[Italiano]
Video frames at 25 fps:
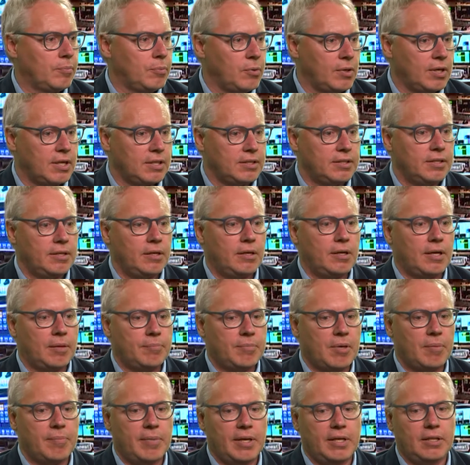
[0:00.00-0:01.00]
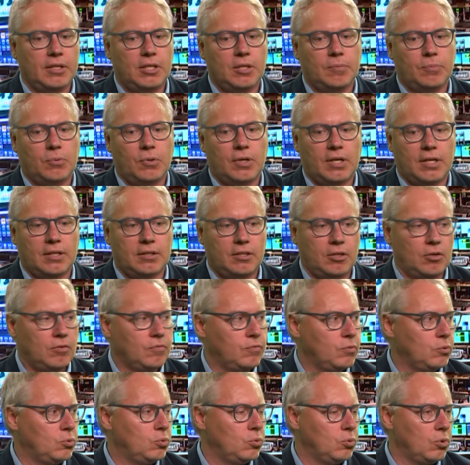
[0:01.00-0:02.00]
può garantire cambiamenti, può garantire un
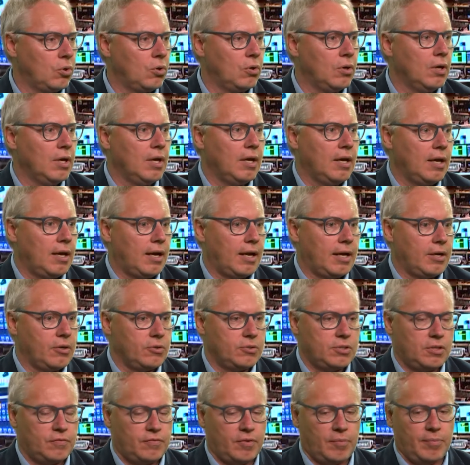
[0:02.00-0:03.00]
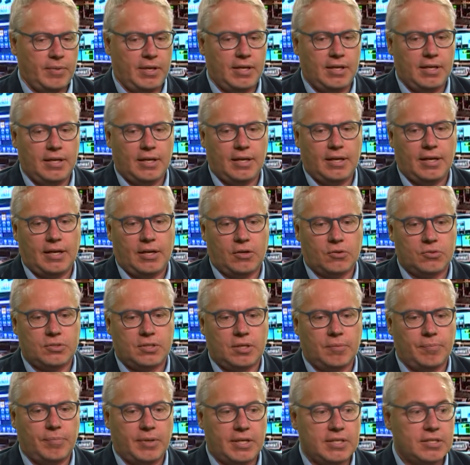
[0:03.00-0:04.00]
futuro alle nostre famiglie, alle
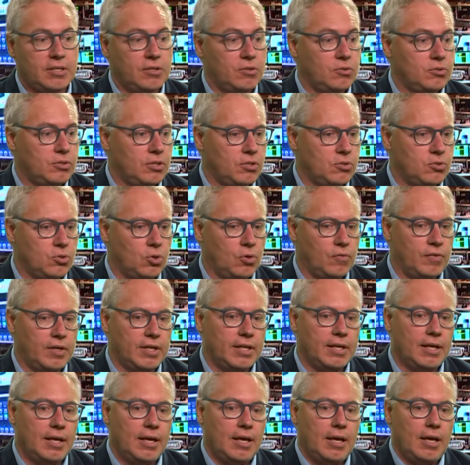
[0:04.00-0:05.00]
nostre imprese, ai nostri giovani.